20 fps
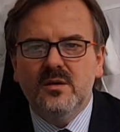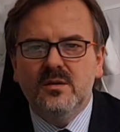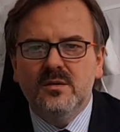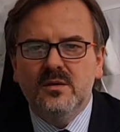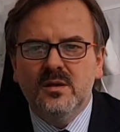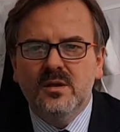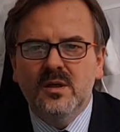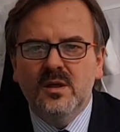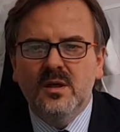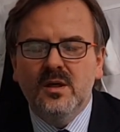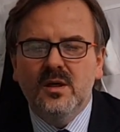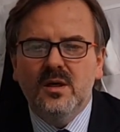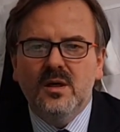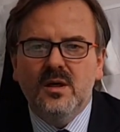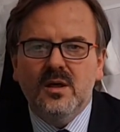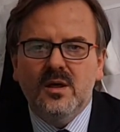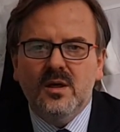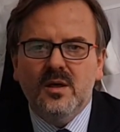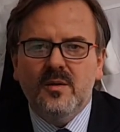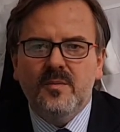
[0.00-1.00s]
On
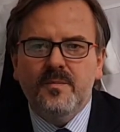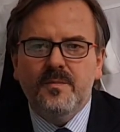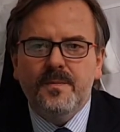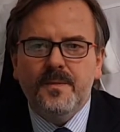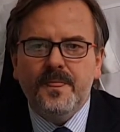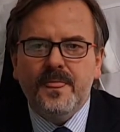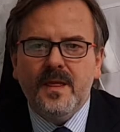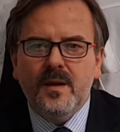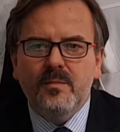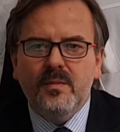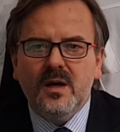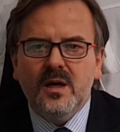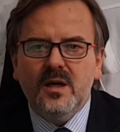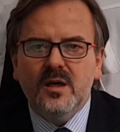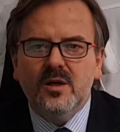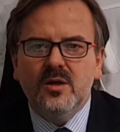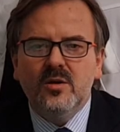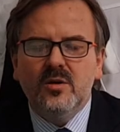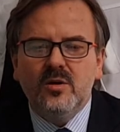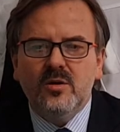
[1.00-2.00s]
um,
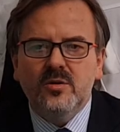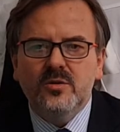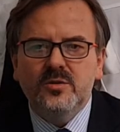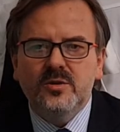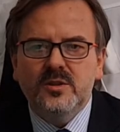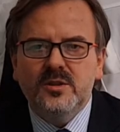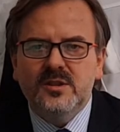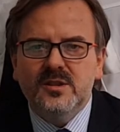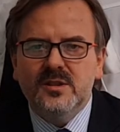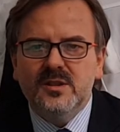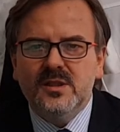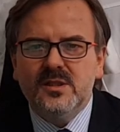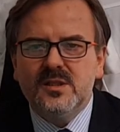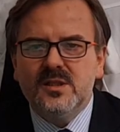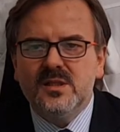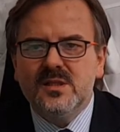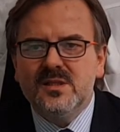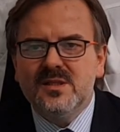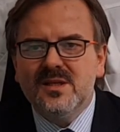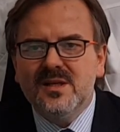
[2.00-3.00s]
ma chronić
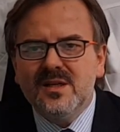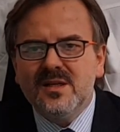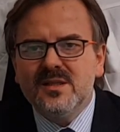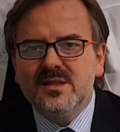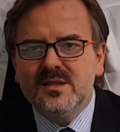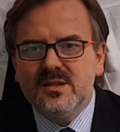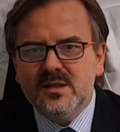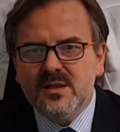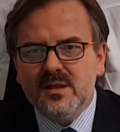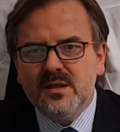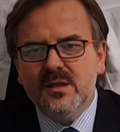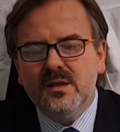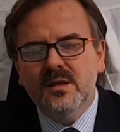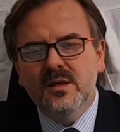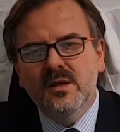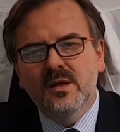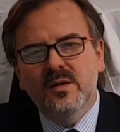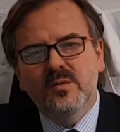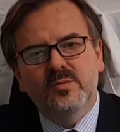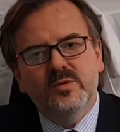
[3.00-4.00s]
nasze serce
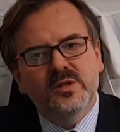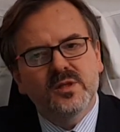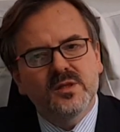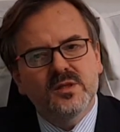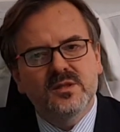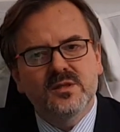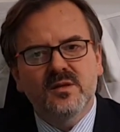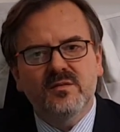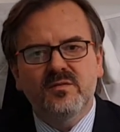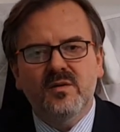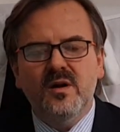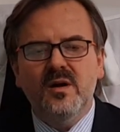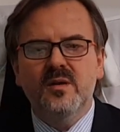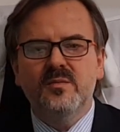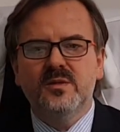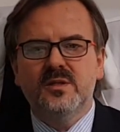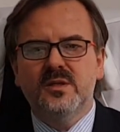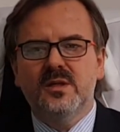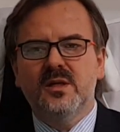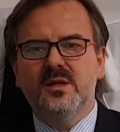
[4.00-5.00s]
przed
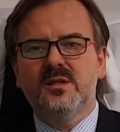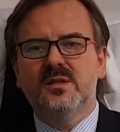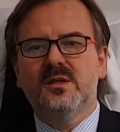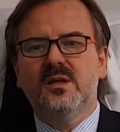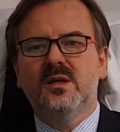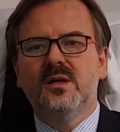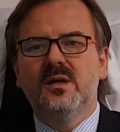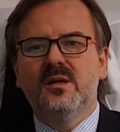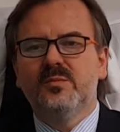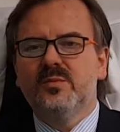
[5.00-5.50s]
zawałem serca,